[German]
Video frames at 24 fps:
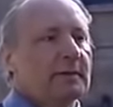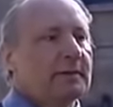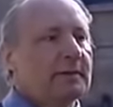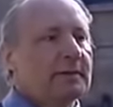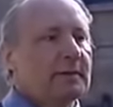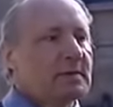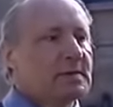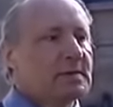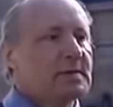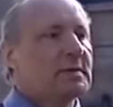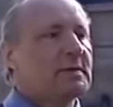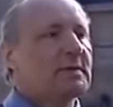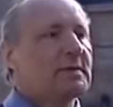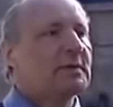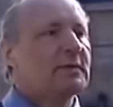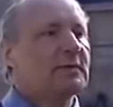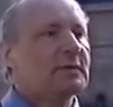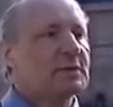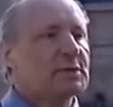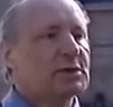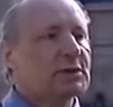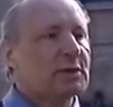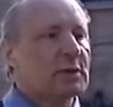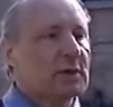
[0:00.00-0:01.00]
die sie nicht
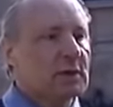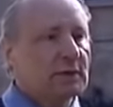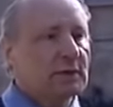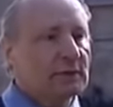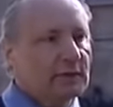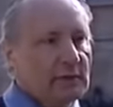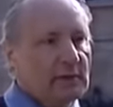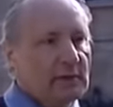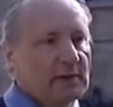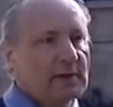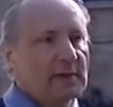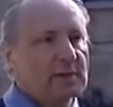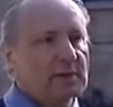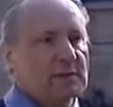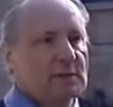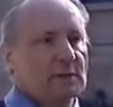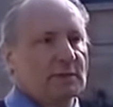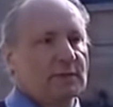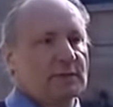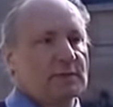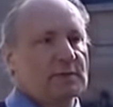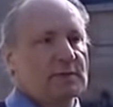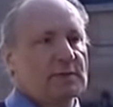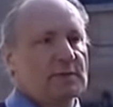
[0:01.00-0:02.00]
verstehen will, ganz
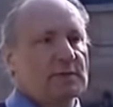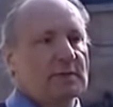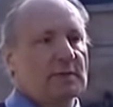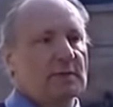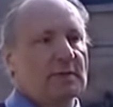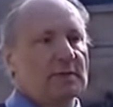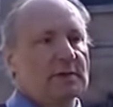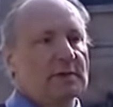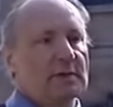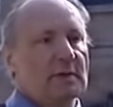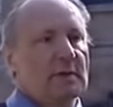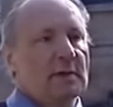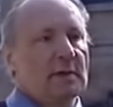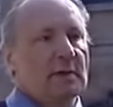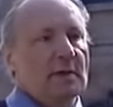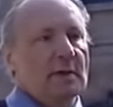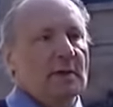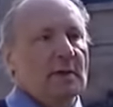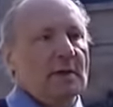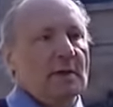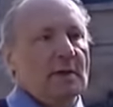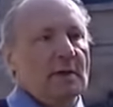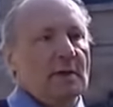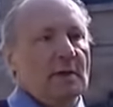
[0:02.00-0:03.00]
offensichtlich.
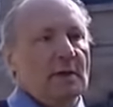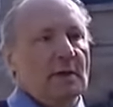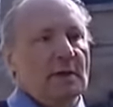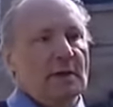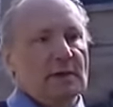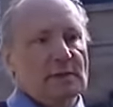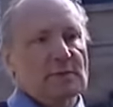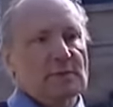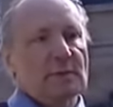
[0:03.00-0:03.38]
Als